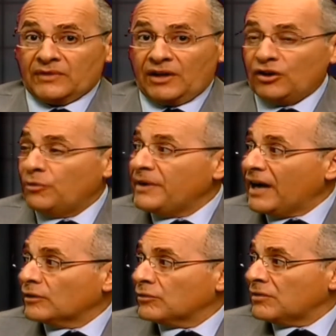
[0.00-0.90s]
انه
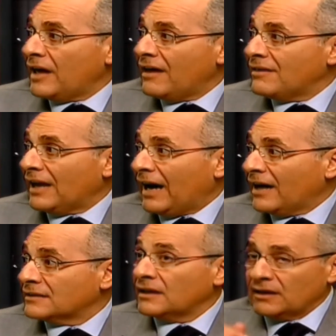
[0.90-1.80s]
بينكث هذا
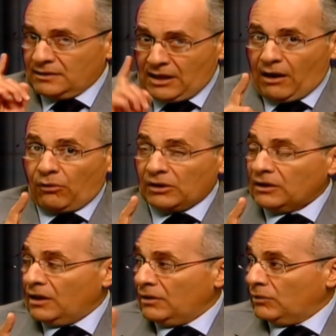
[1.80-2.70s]
العهد نحو
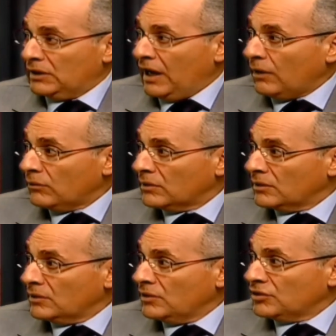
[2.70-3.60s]
الله ونحو
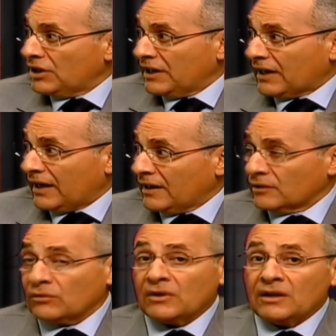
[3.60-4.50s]
شريك
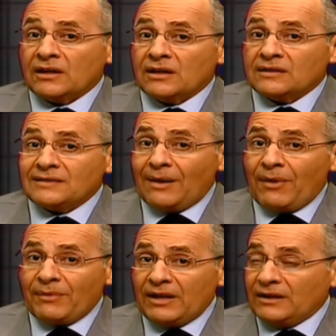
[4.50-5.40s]
حياته
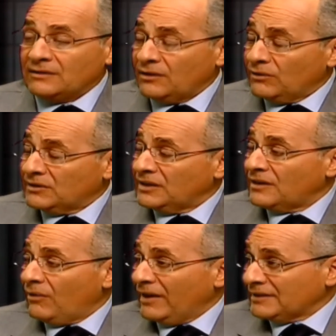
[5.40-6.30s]
السبب اللي انت قلتيه
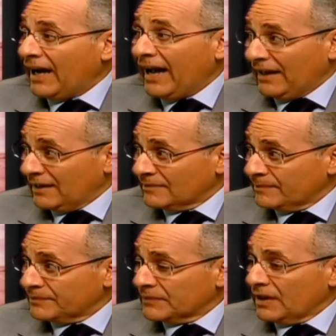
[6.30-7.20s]
دلوقتي حالا
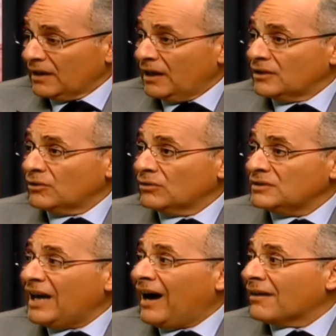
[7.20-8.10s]
أي. انه
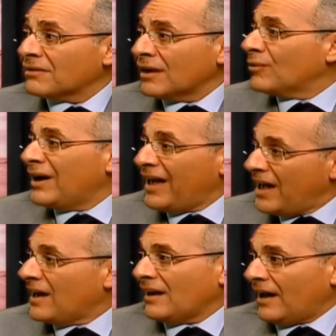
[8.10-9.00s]
دي اعذار
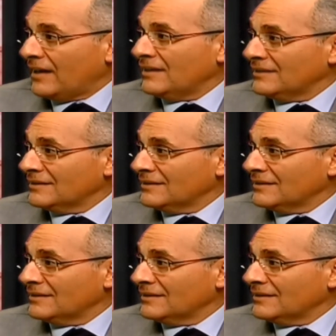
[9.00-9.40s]
واهيه الحقيقه